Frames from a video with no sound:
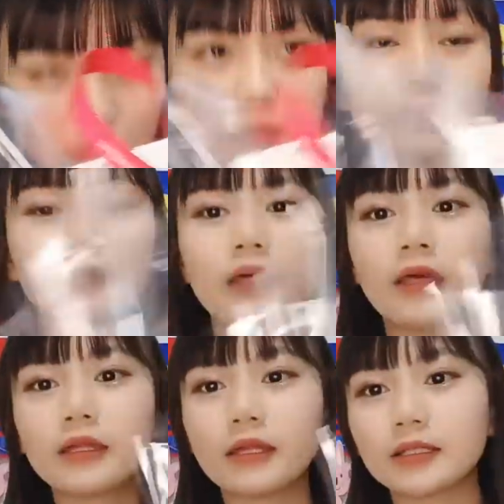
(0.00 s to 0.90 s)
そう部
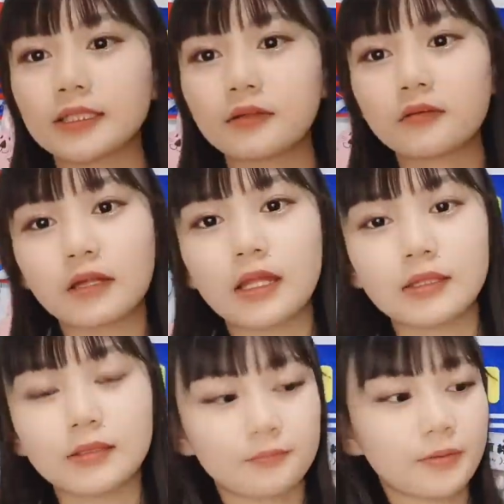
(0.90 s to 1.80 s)
屋に飾ろうかなと思い
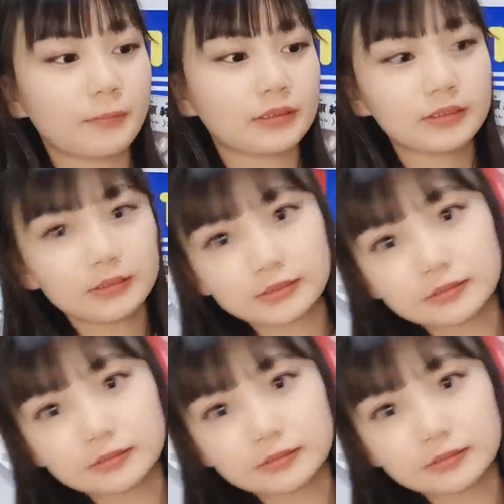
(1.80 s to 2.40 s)
ます